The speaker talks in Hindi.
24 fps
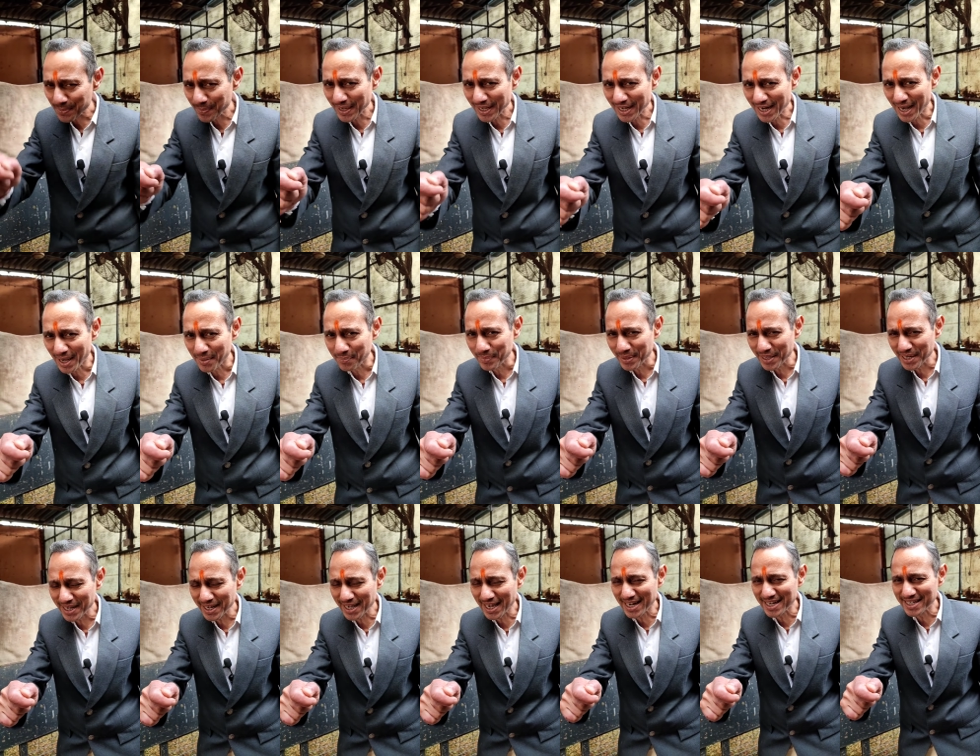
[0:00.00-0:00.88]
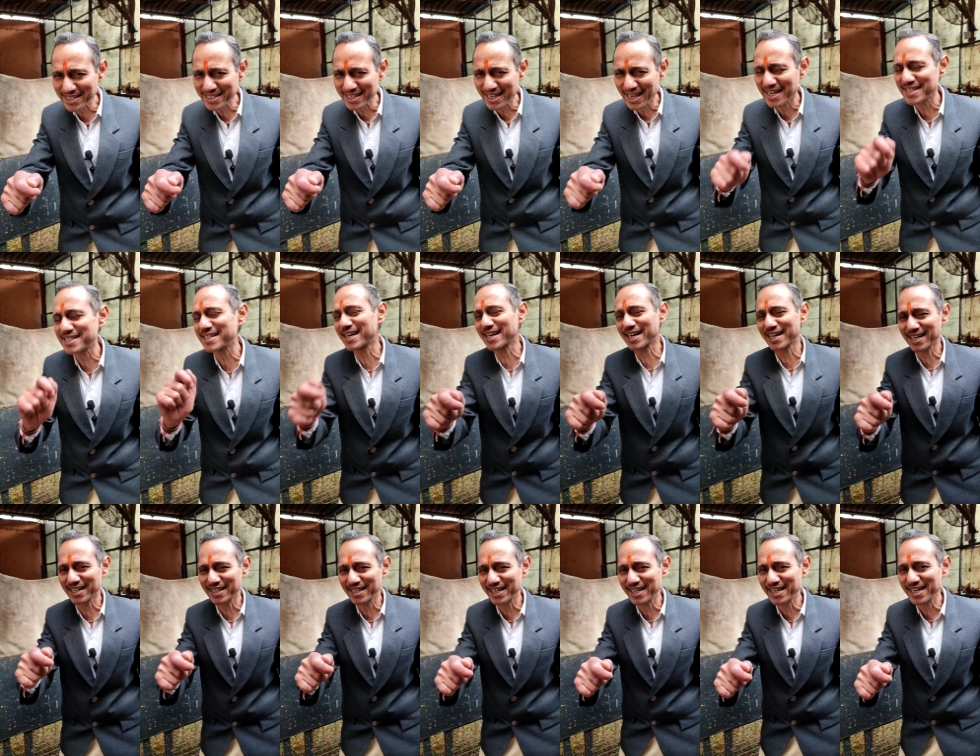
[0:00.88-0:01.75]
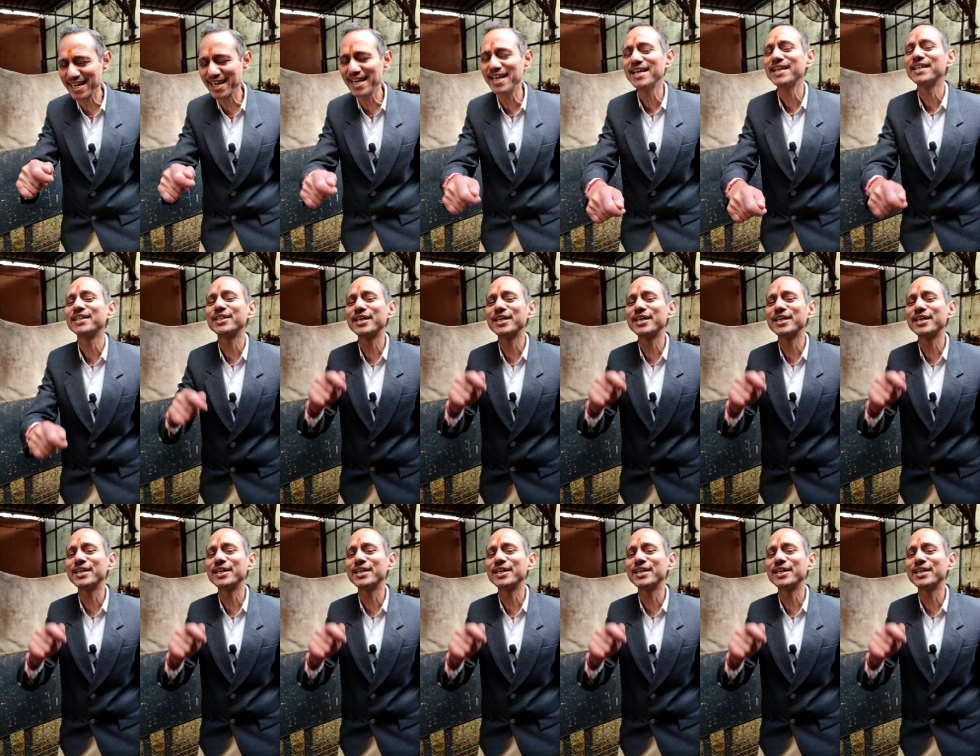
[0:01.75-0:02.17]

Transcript: महीना मेरे कहने से ऐसा करके देखिए